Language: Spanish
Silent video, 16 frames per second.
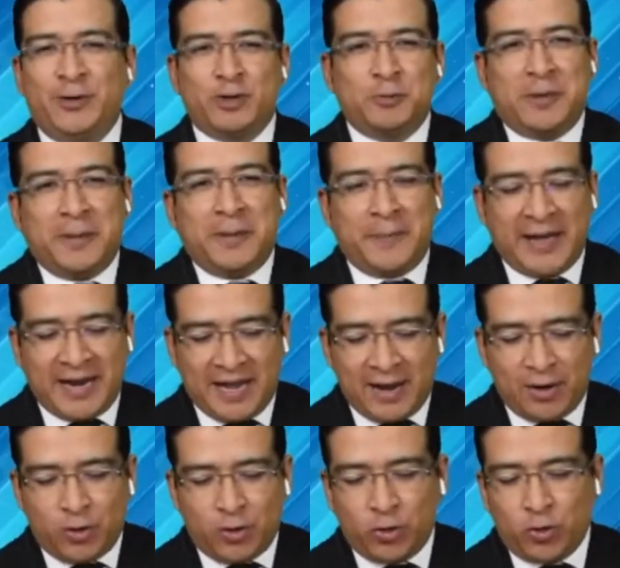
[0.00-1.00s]
Nos
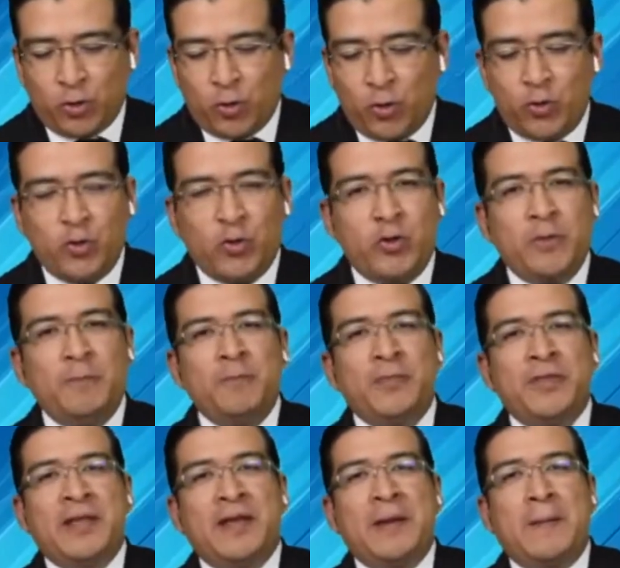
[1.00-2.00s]
prepararon un
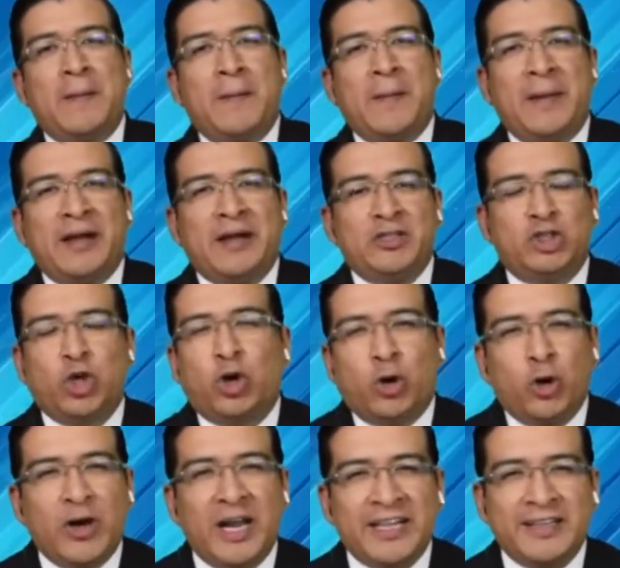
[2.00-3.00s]

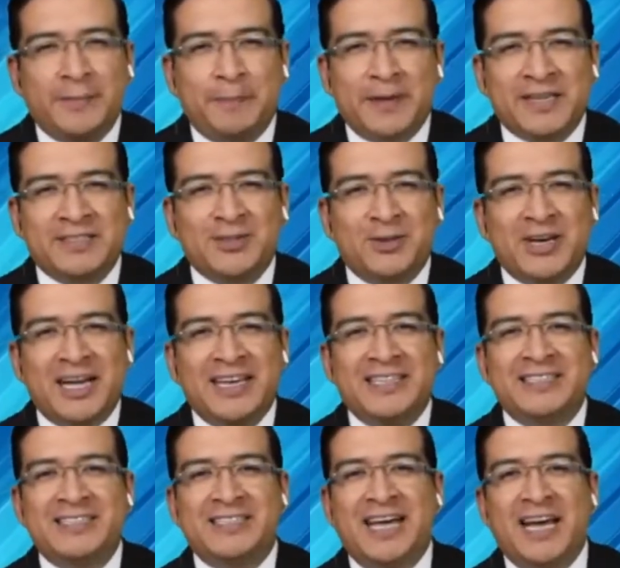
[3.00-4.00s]
chocolate
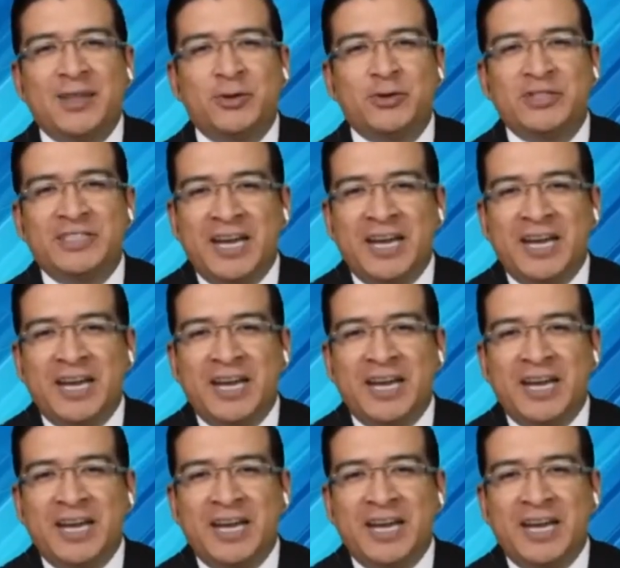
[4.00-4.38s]
personalizado.